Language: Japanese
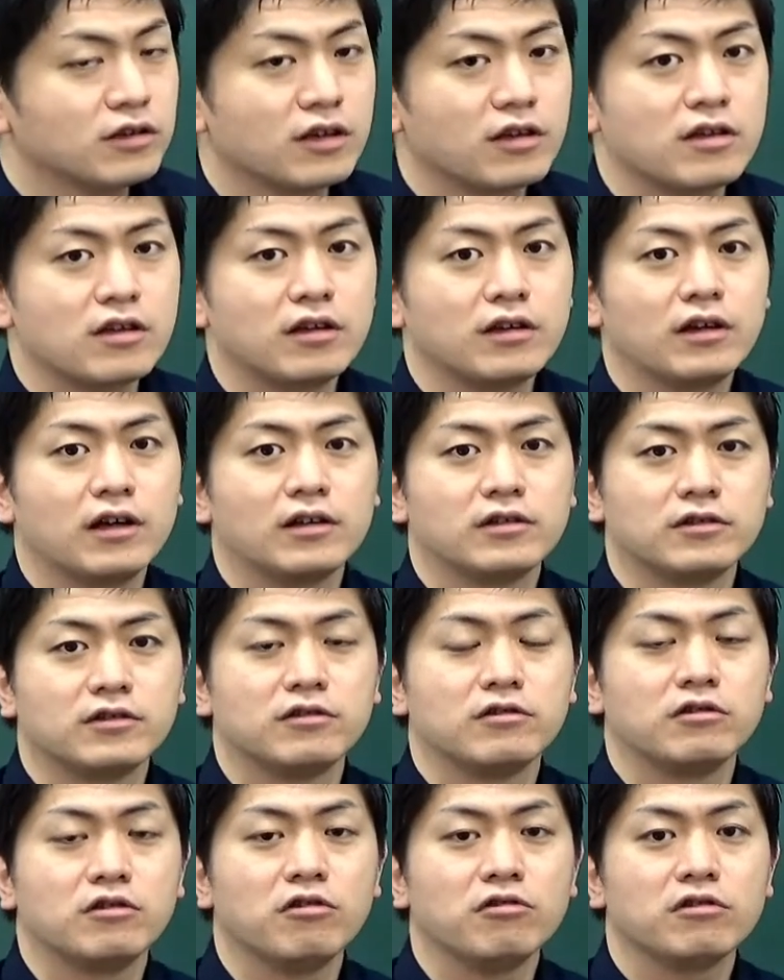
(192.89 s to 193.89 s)
叉神経
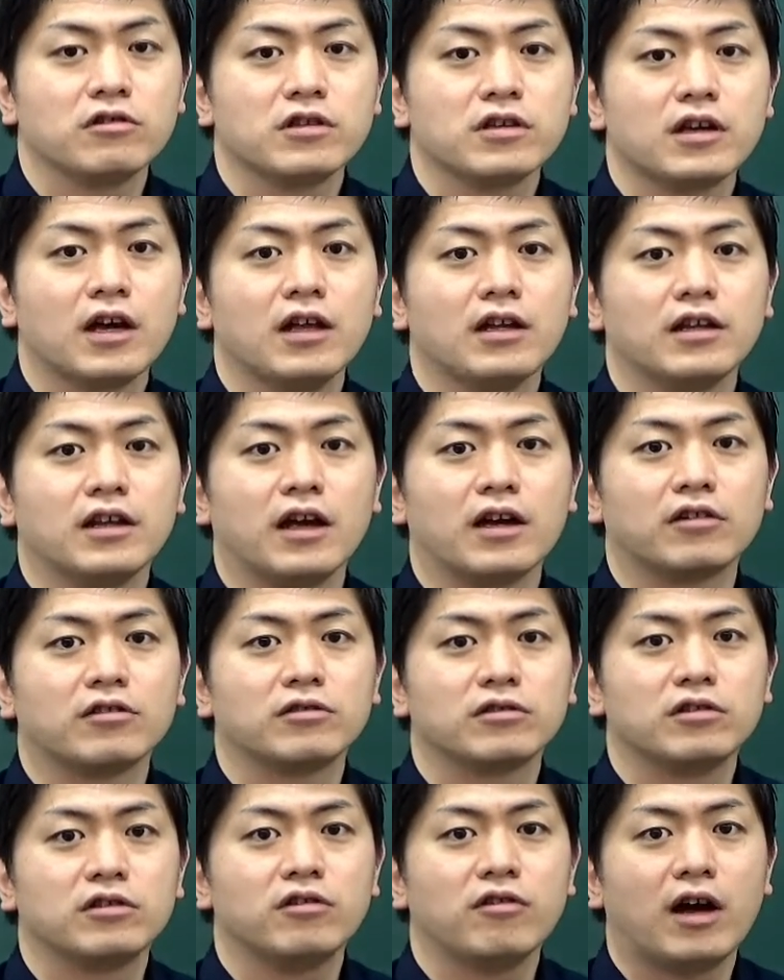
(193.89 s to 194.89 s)
痛よく試験で
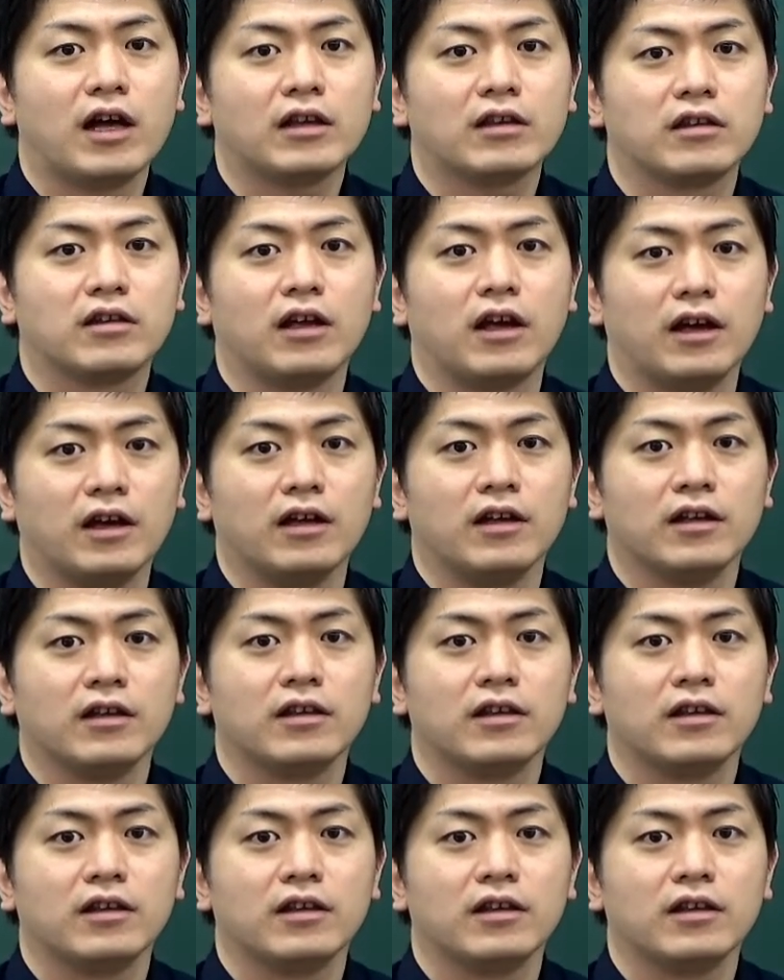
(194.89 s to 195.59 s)
薬はあって